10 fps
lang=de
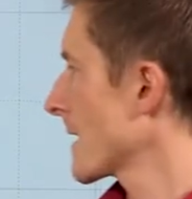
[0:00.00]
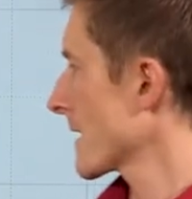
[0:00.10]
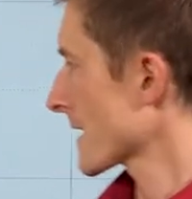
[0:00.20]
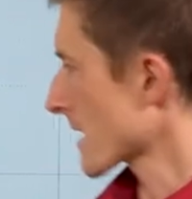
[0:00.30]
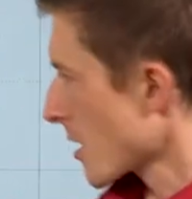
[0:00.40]

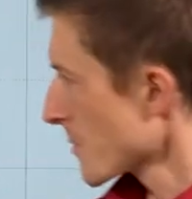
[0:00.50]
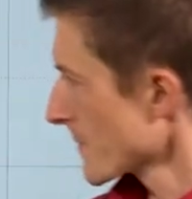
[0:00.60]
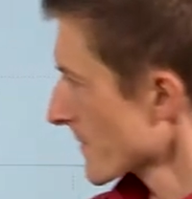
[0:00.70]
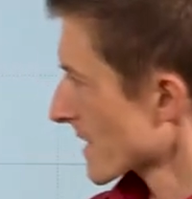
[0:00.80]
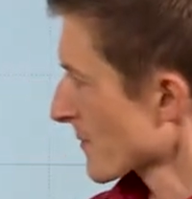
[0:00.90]
Ich
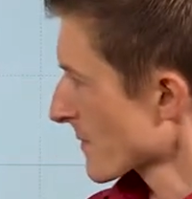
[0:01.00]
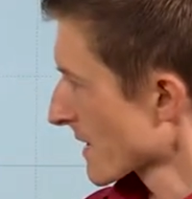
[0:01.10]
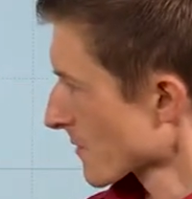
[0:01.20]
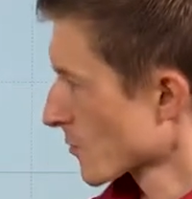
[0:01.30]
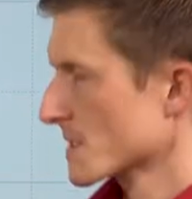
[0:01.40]
glaube, damit man
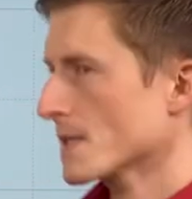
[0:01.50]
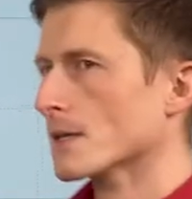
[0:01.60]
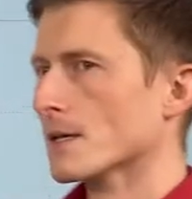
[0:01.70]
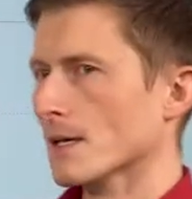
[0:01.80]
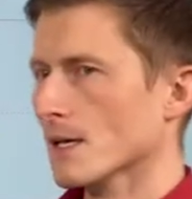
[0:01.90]
in Routine
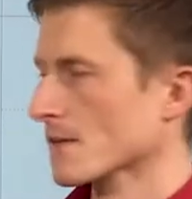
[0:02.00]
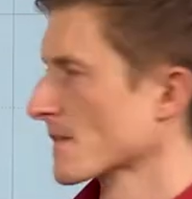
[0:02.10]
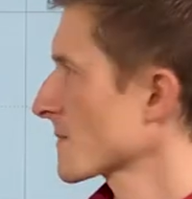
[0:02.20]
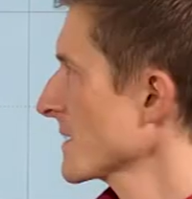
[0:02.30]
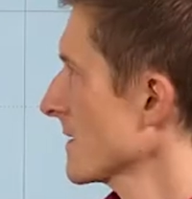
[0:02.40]
gerät, ist
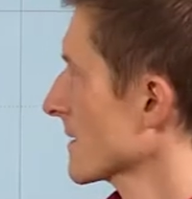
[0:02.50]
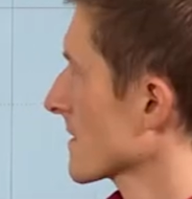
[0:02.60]
es wichtig,